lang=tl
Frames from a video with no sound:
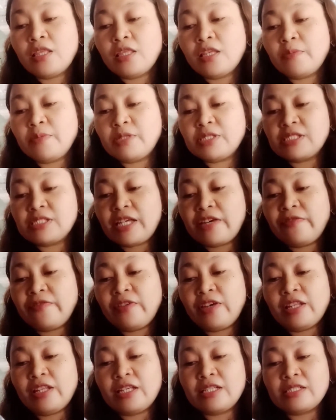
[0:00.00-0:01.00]
number
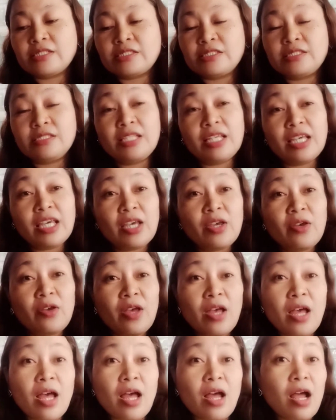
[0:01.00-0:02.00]
7 is
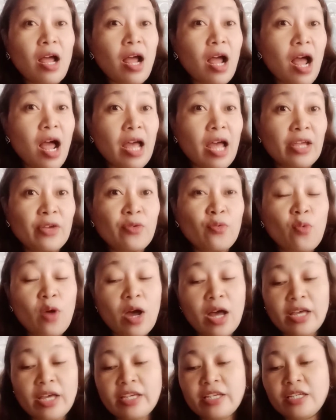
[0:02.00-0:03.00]

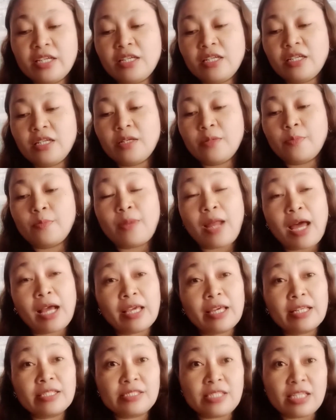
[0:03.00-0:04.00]
DIY
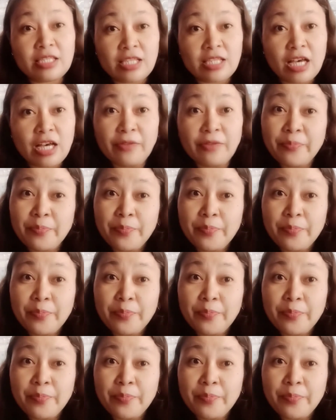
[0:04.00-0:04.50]
vlogging setup